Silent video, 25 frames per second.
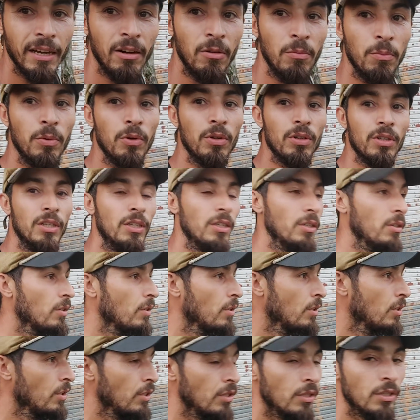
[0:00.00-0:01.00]
é um pouquinho
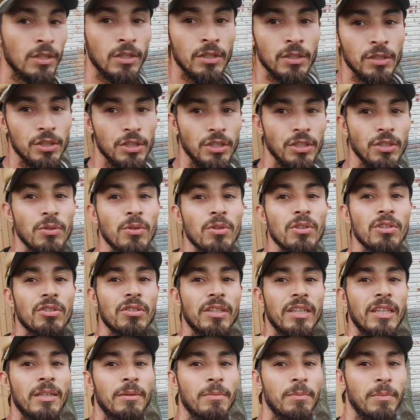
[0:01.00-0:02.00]

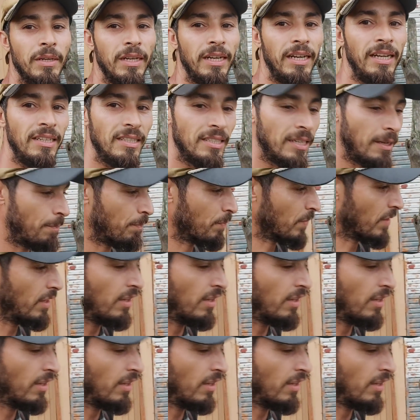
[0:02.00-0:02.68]
tinhoso aí, beleza?